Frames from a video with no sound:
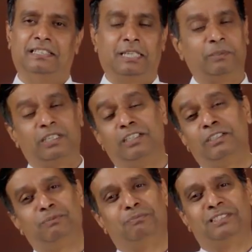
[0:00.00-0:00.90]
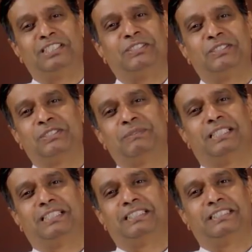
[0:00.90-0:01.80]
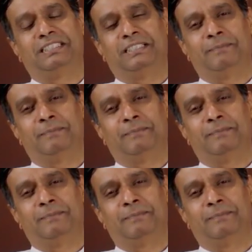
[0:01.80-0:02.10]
அன்பர்களுக்கு ரொம்ப சந்தோஷமாக இருந்துச்சுங்க